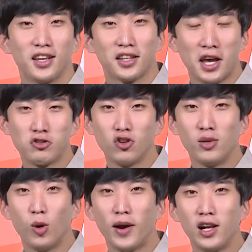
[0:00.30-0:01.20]
캐주얼
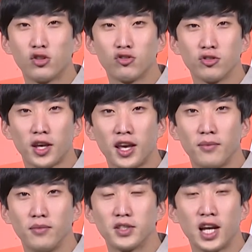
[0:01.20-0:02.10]
모바일 축구
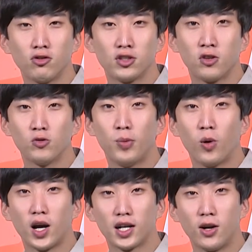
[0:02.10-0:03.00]
게임 차구차구
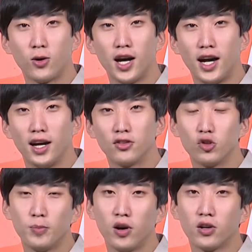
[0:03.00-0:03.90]
포 카카오가
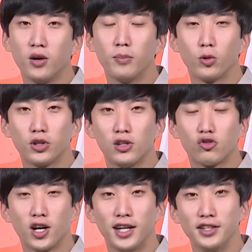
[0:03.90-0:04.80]
슈퍼컵 모드를
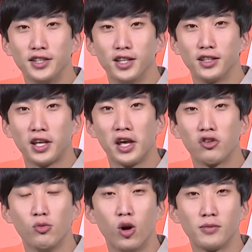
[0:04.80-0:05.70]
추가하는 등
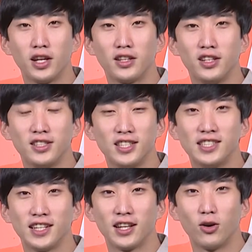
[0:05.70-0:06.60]
대규모 업데이트를
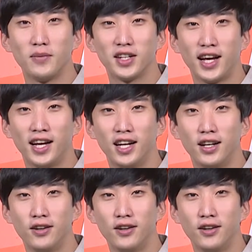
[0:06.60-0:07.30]
실시했다고 합니다.